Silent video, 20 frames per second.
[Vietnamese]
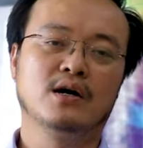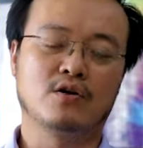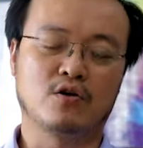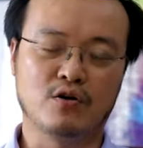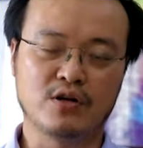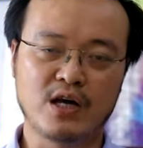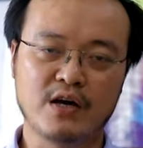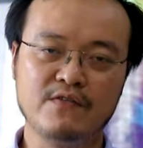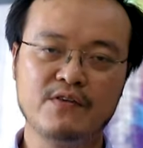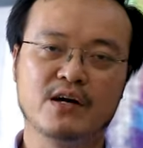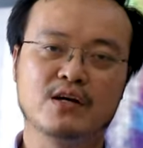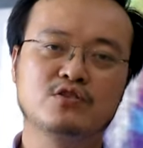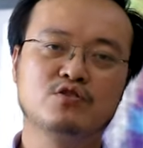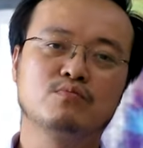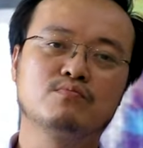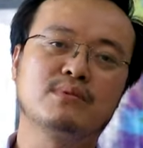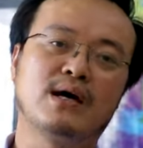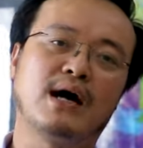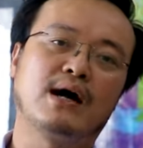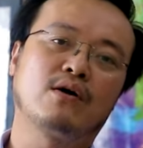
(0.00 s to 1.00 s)
còn cái việc
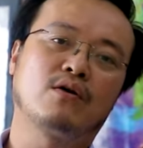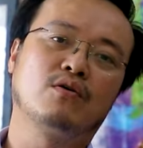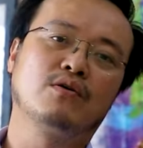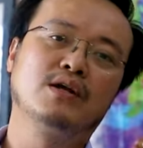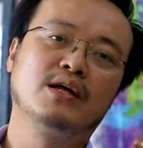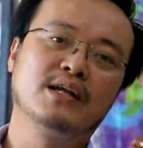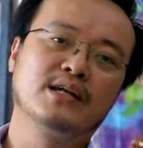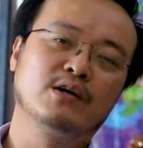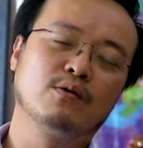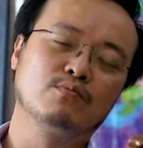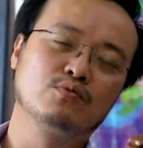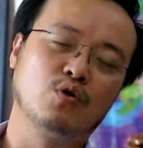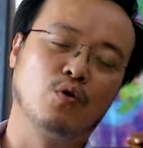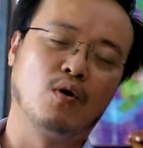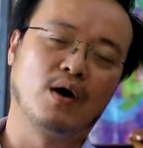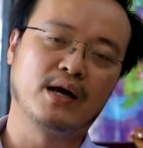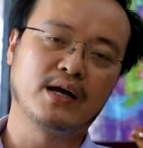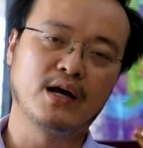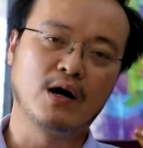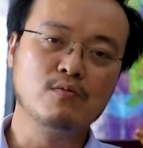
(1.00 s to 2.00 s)
chúng ta có nên động
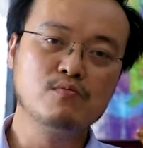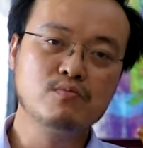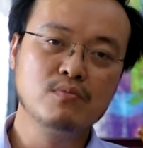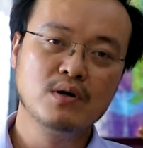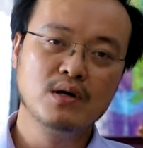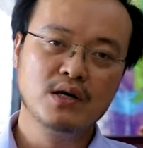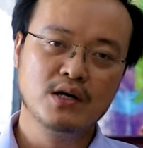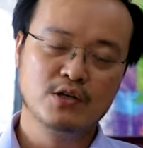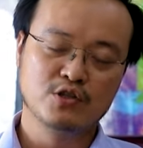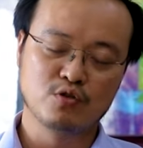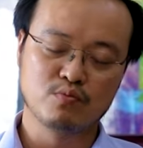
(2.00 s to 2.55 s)
thổ hay không